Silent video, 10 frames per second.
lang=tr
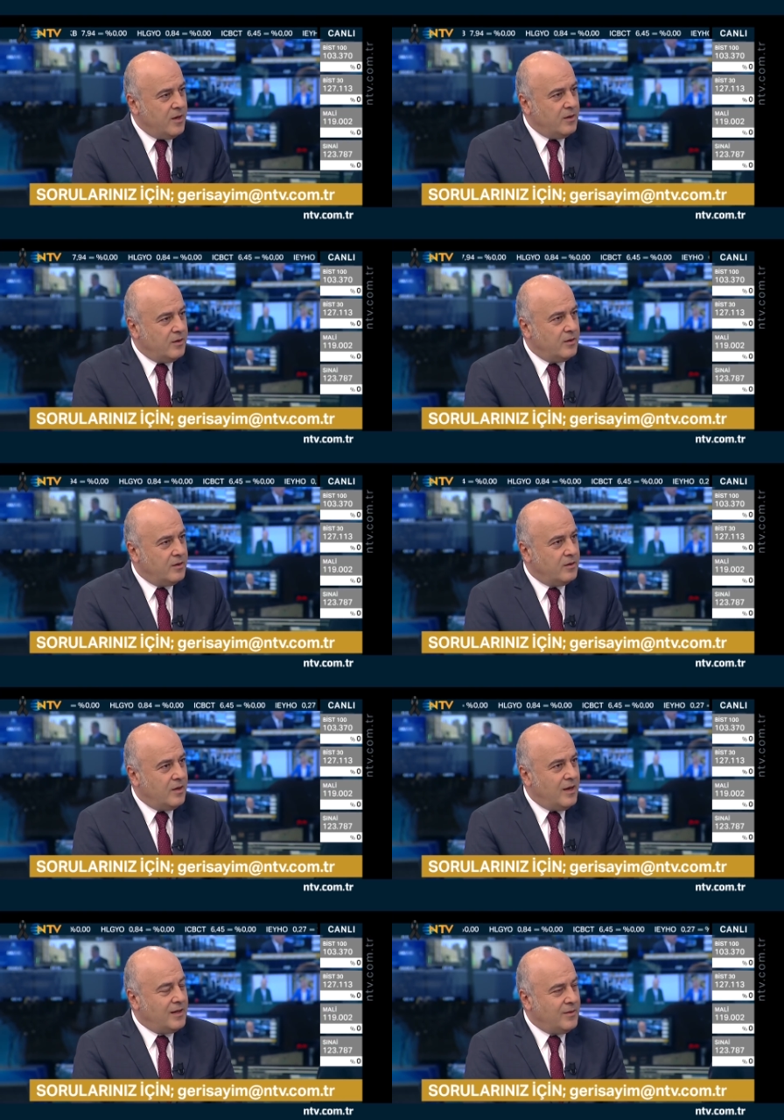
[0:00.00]
E,
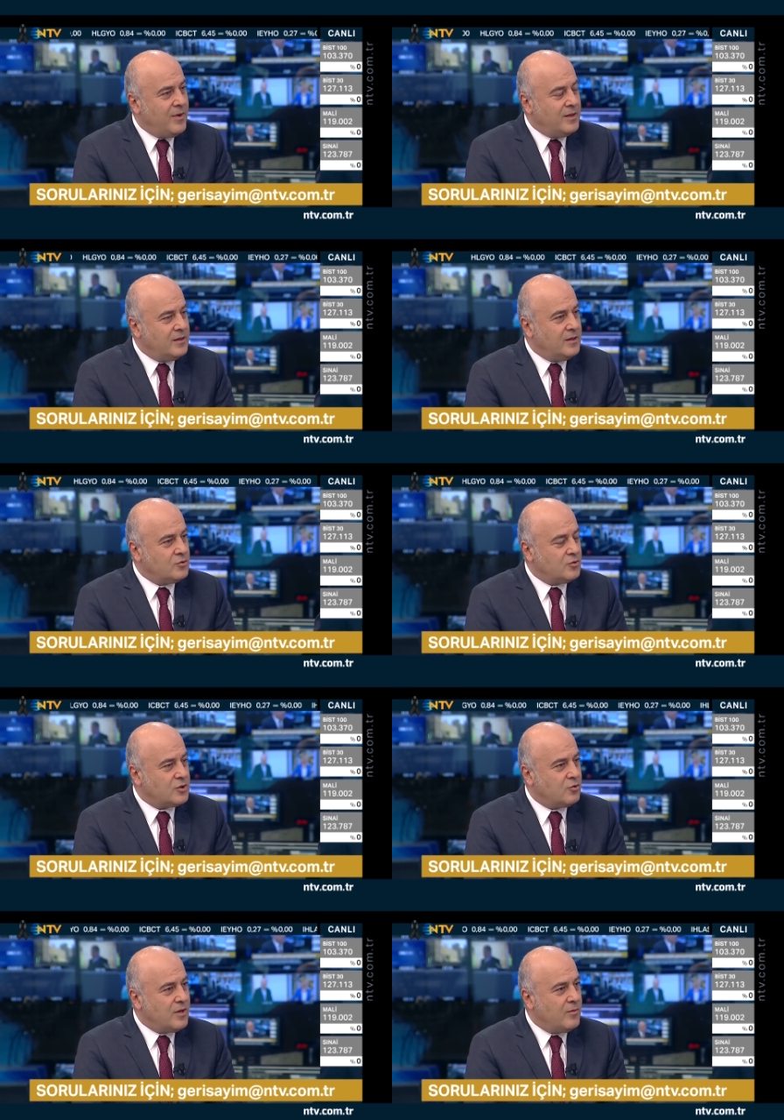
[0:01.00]
herhalde belirleyici
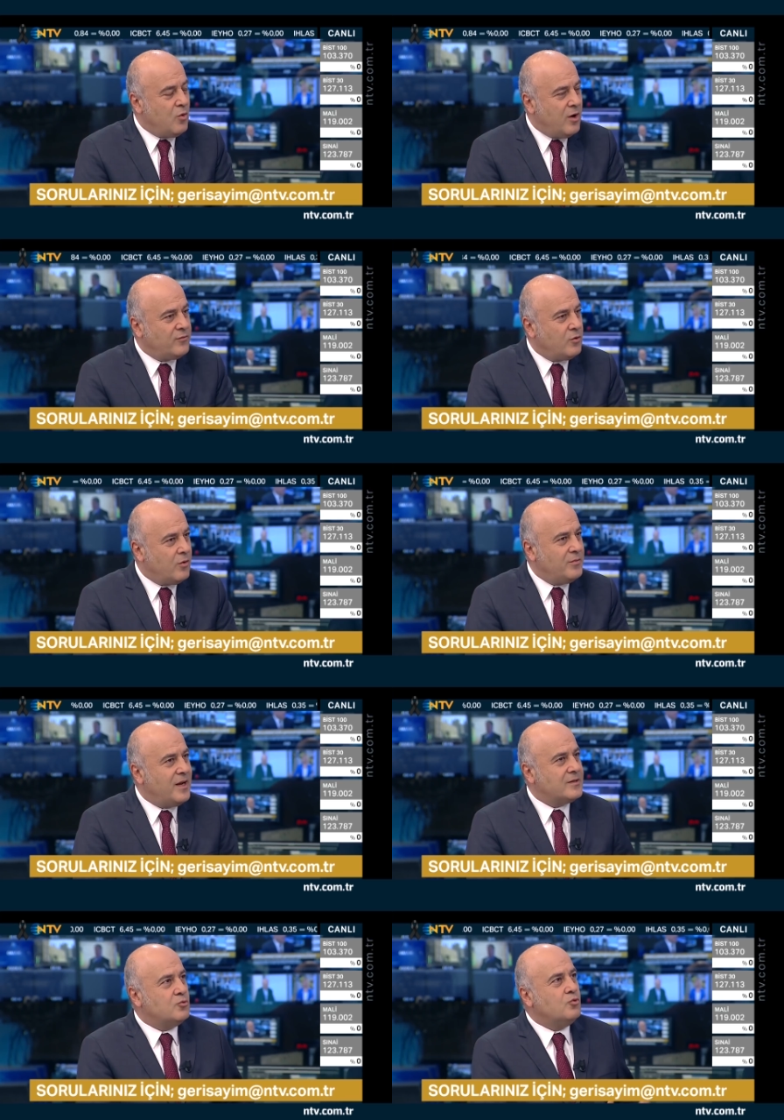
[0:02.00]
olacak olan bu hafta o.
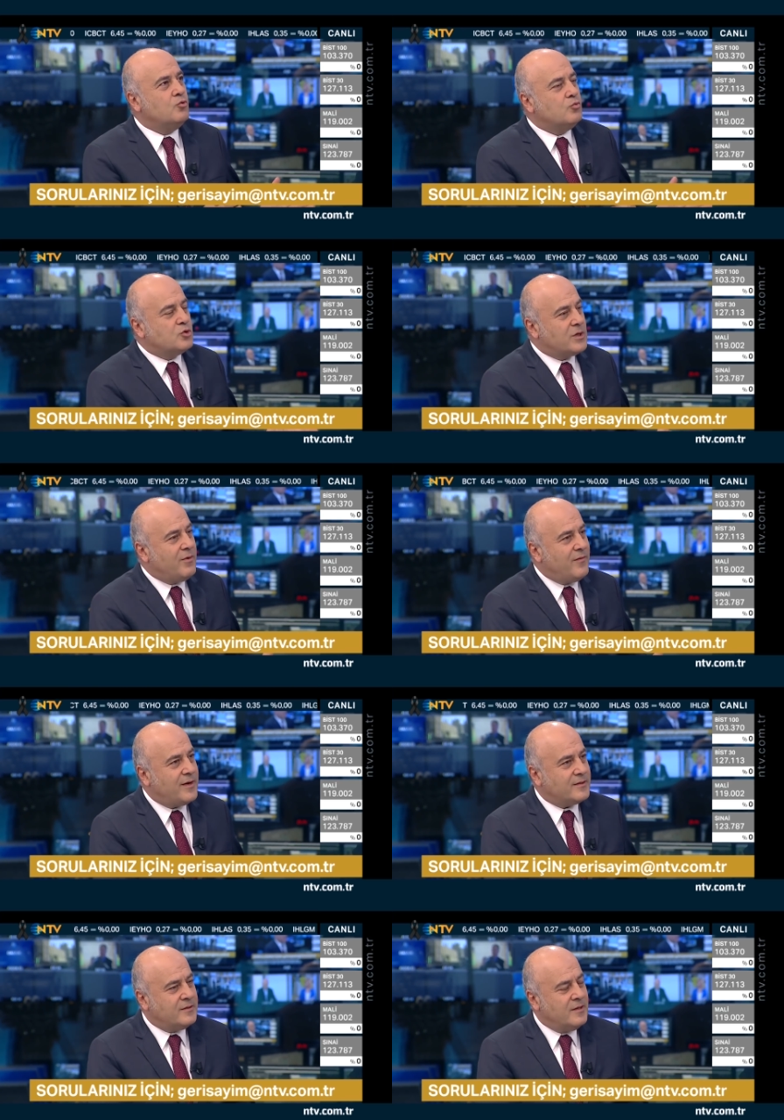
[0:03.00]
Biraz dün yumuşama
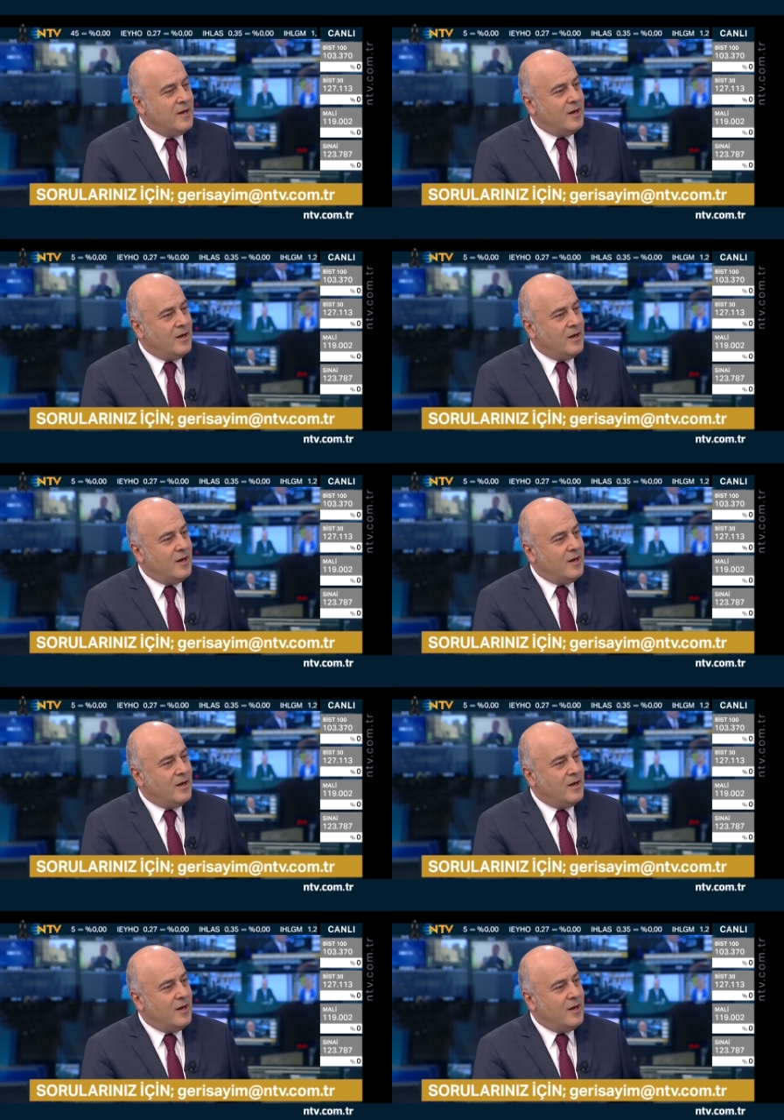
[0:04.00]
vardı.